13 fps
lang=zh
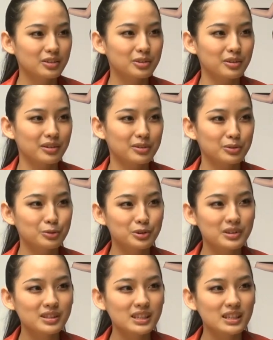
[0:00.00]
对，我
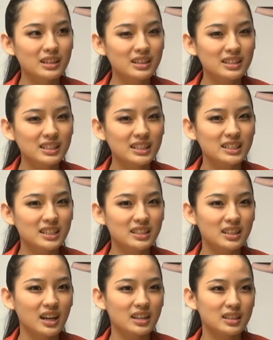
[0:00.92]
觉得自己那心理建
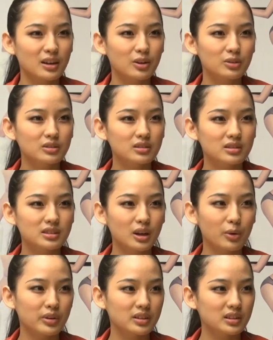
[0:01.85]
设还是要
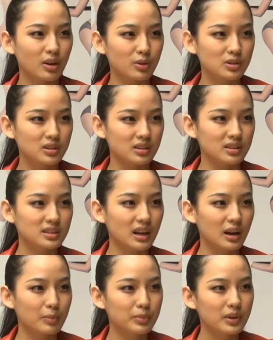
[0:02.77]
稍微调整一下，
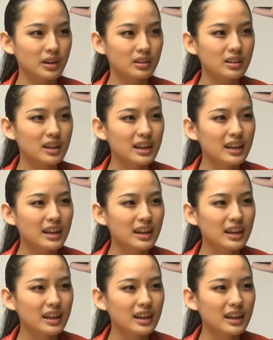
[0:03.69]
不然，